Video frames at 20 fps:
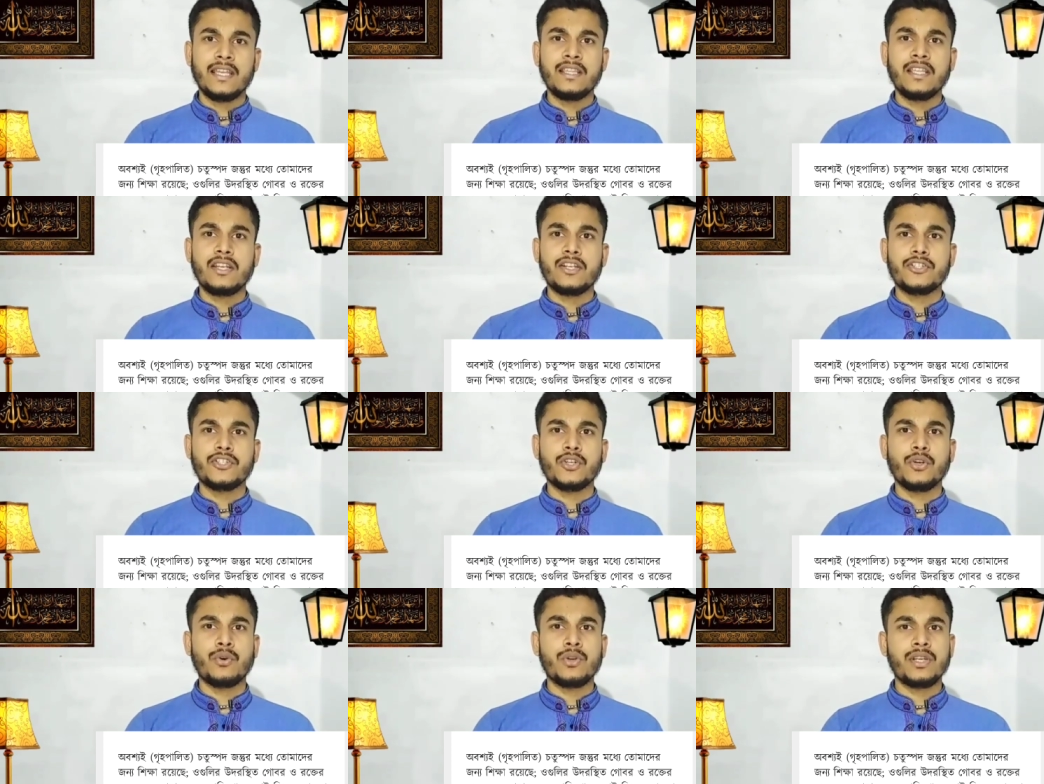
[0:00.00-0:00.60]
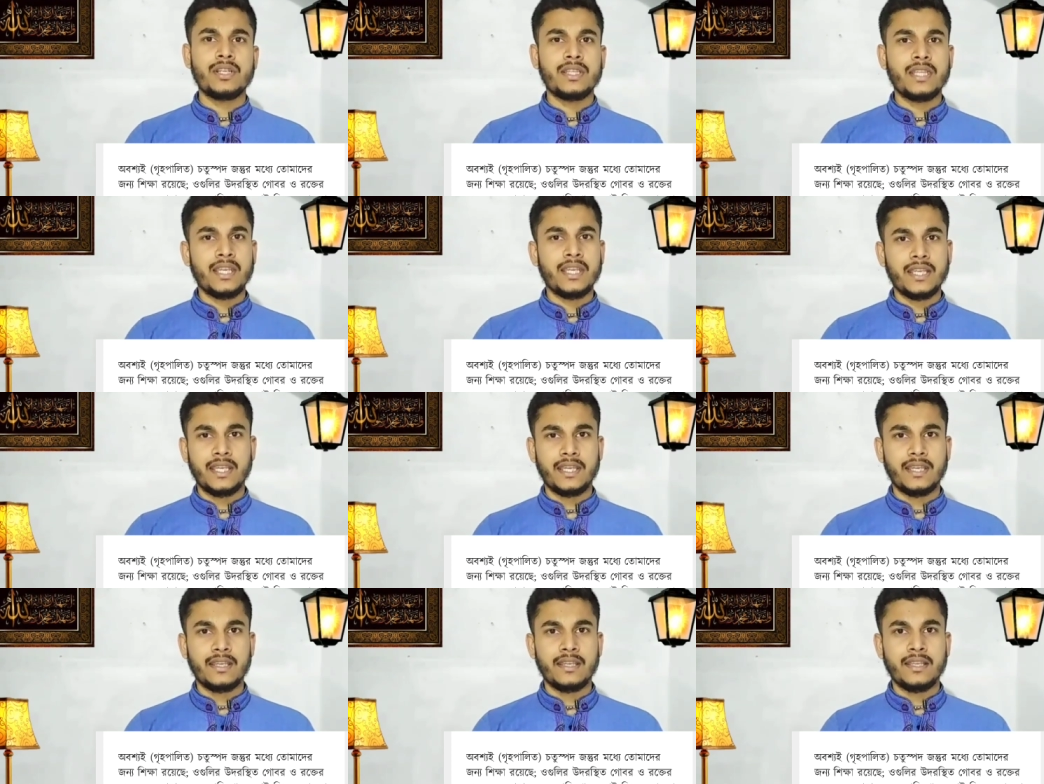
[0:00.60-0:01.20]
এদের শরীর
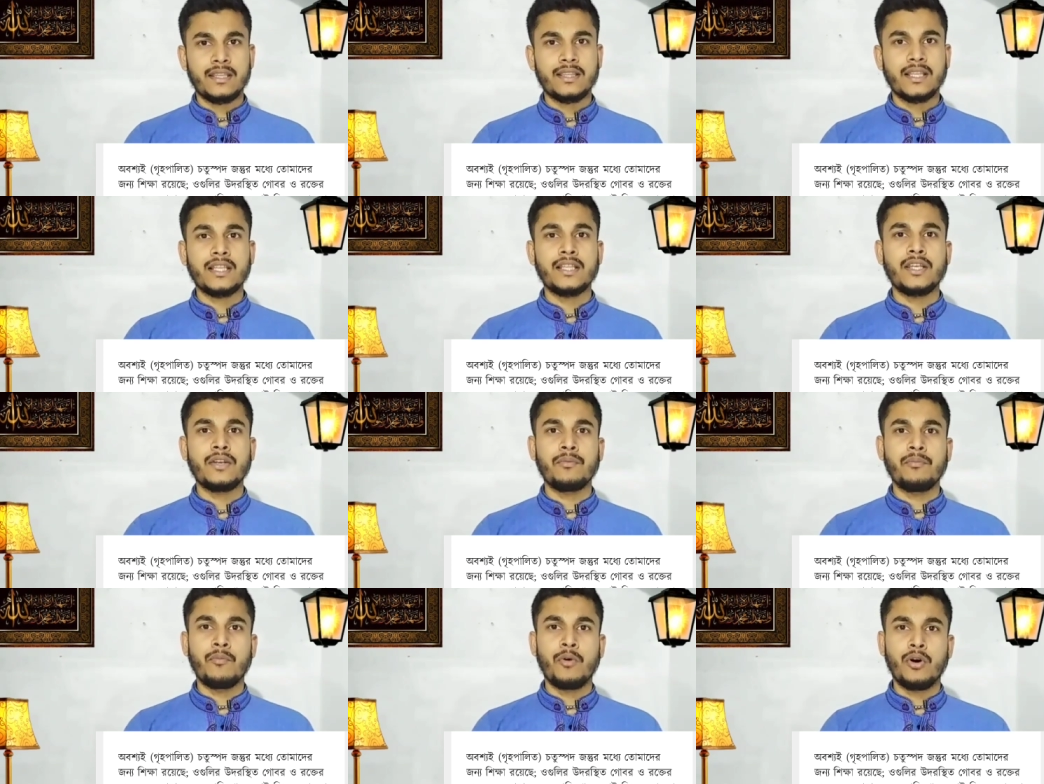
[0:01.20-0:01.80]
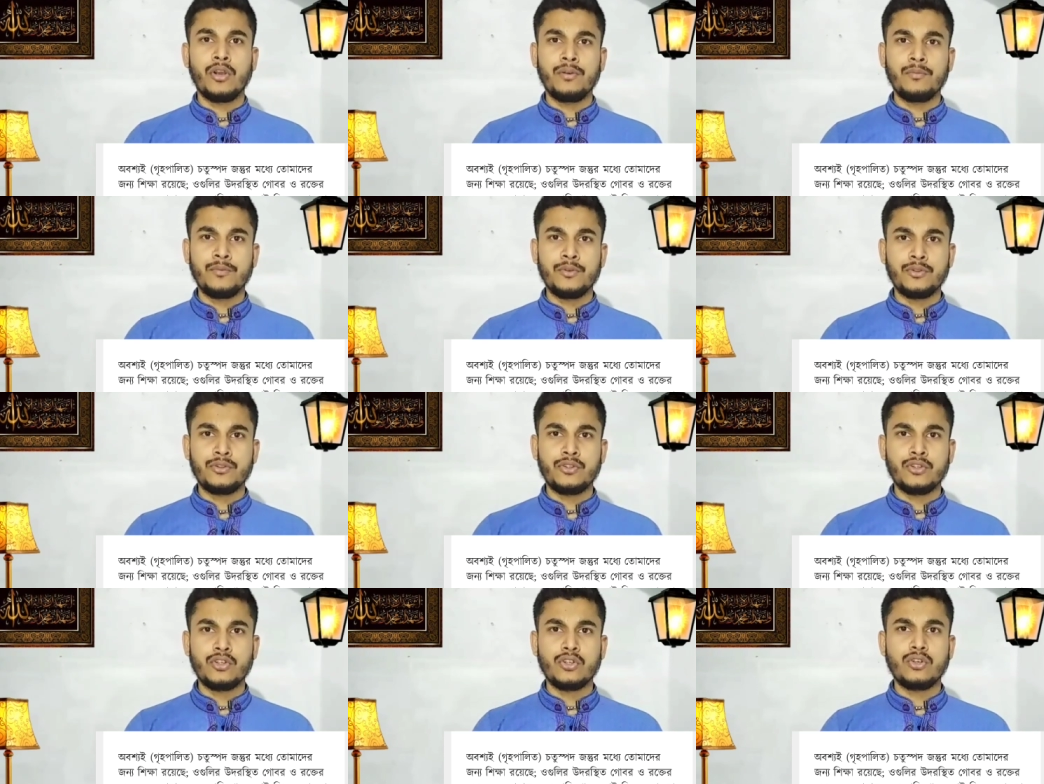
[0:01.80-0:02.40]
থেকে তাদের
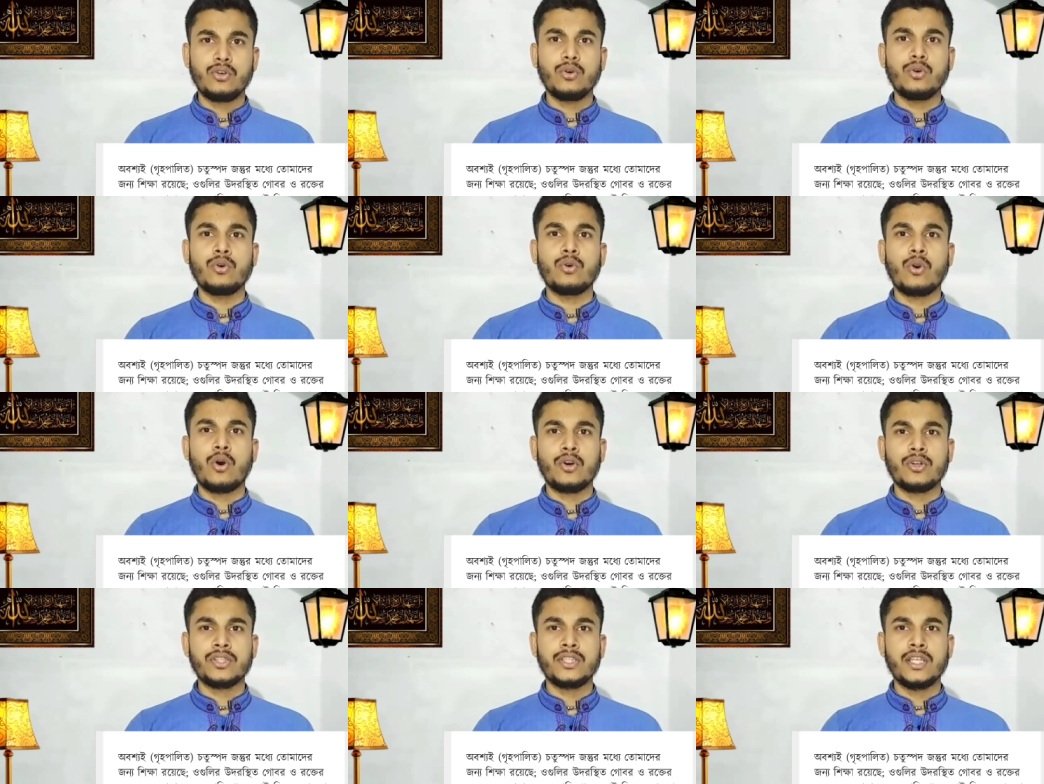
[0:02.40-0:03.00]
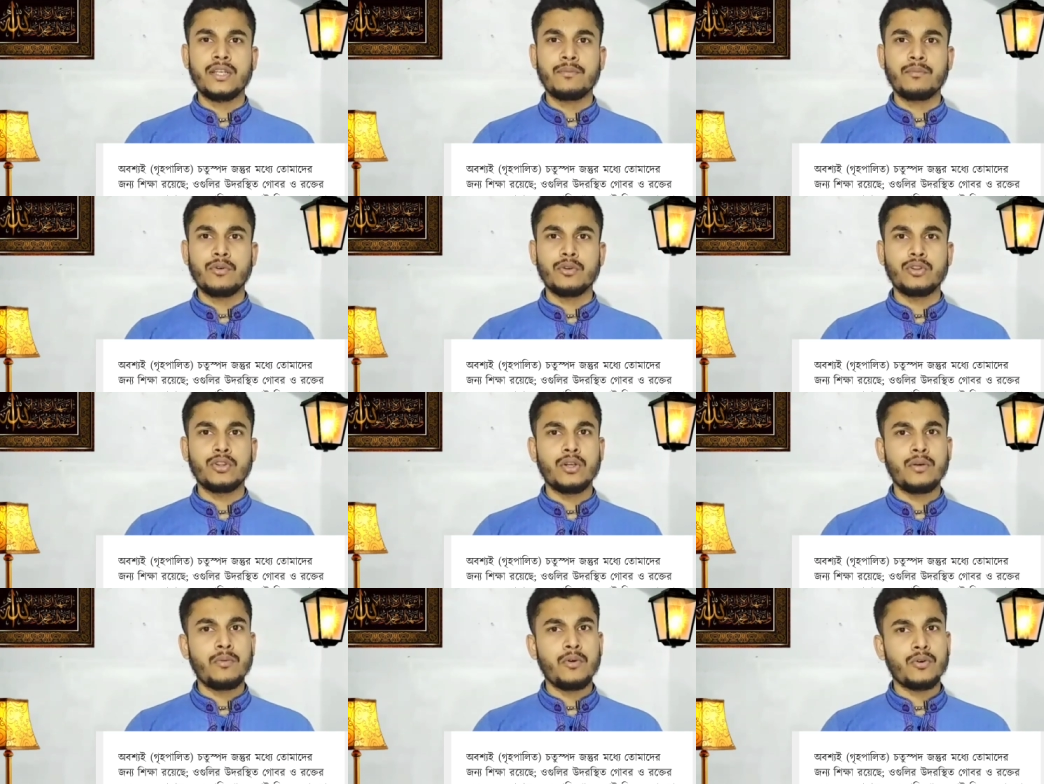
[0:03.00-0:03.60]
মলমূত্র ও রক্তের
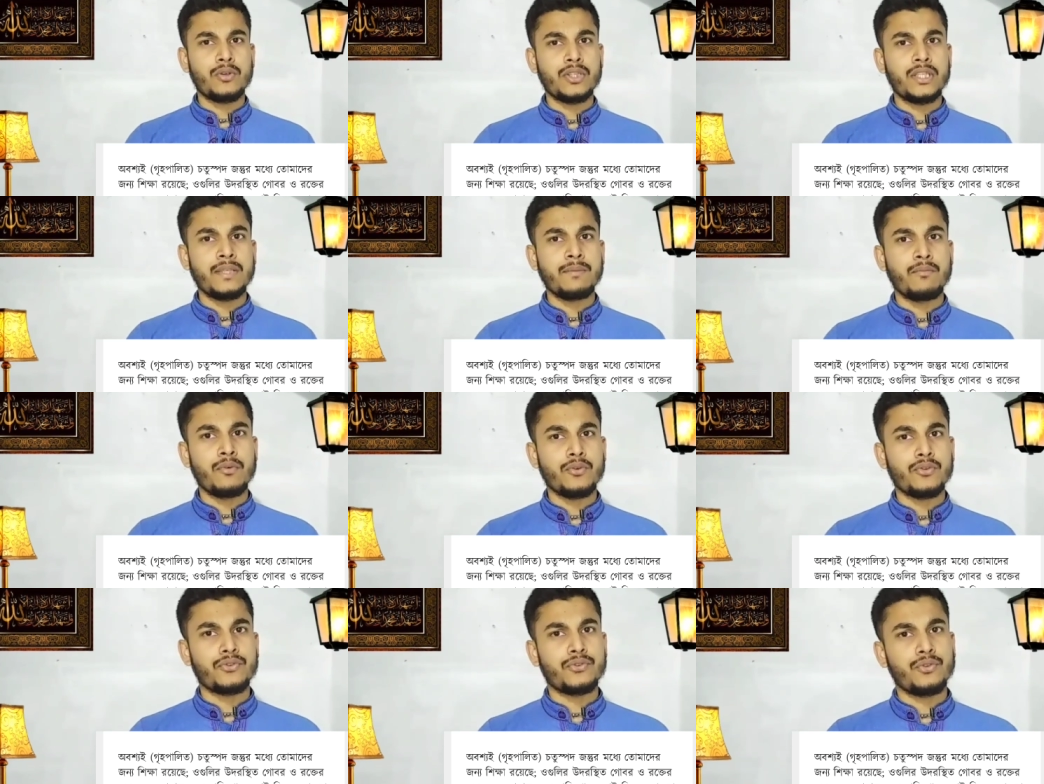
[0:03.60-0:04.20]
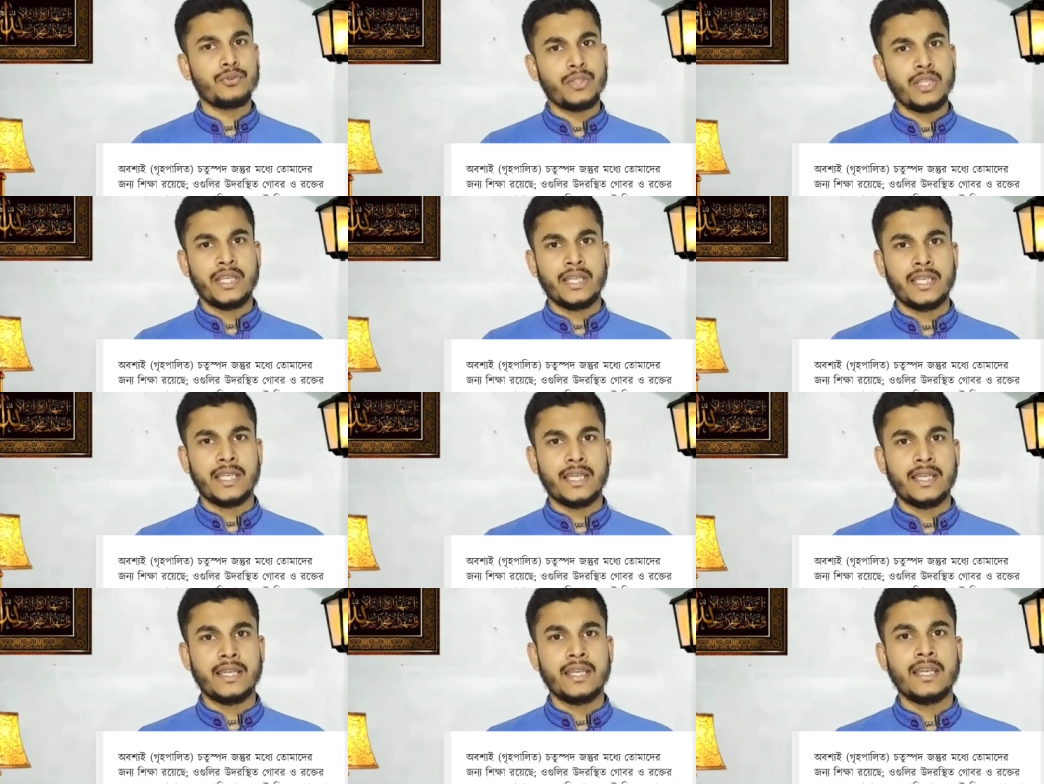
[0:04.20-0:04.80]
মধ্যবর্তী বস্তু
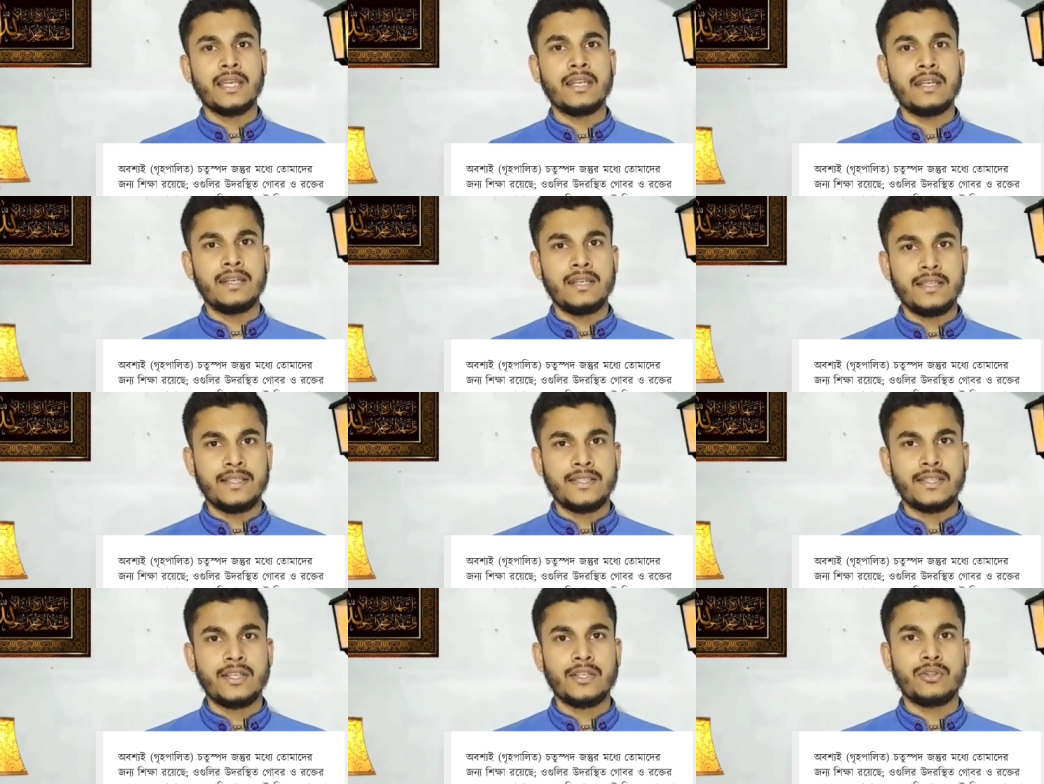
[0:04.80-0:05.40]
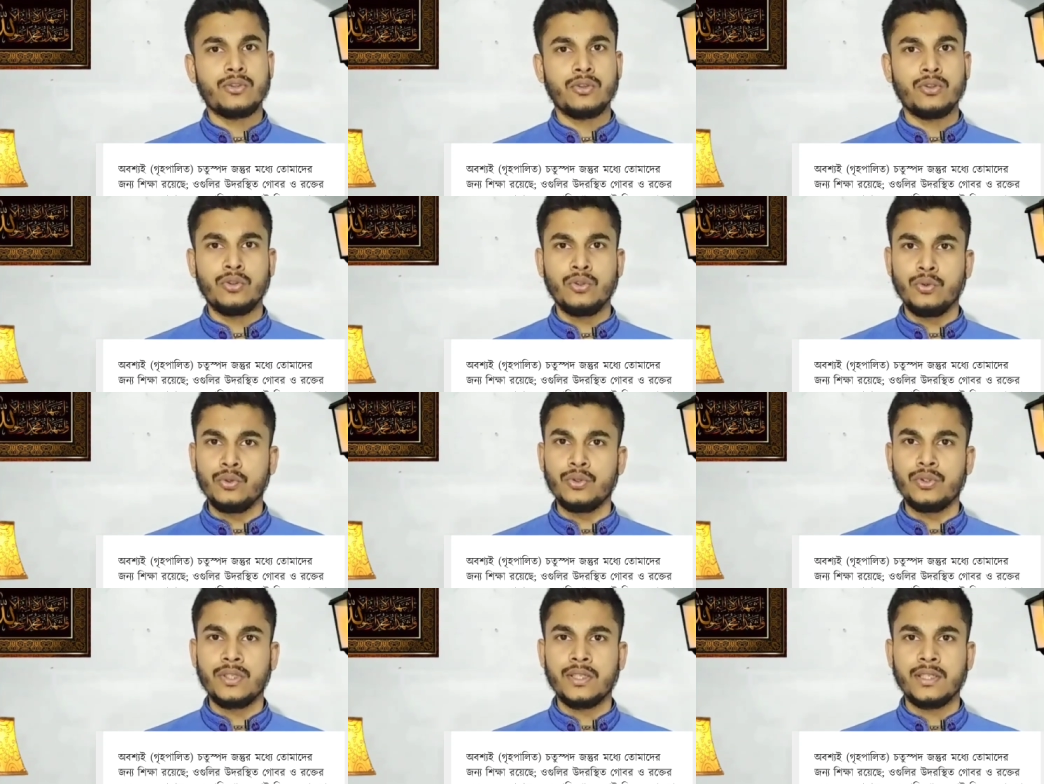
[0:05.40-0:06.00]
থেকে নিঃসৃত
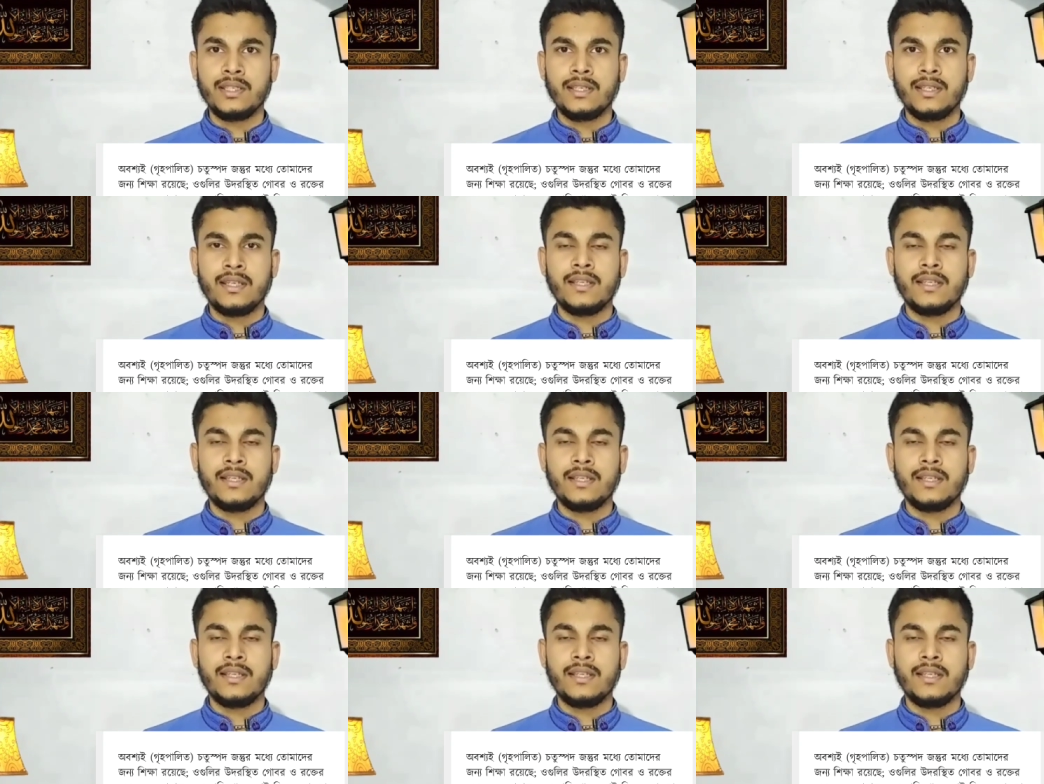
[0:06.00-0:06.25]
দুধ